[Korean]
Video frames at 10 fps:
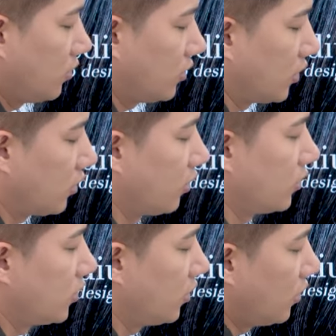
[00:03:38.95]
자
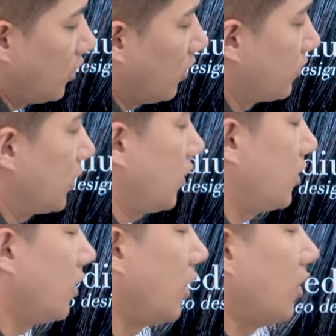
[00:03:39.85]
떨어지는 느낌
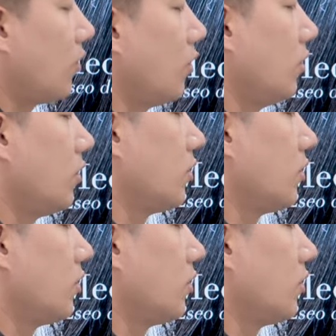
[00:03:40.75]
체크하고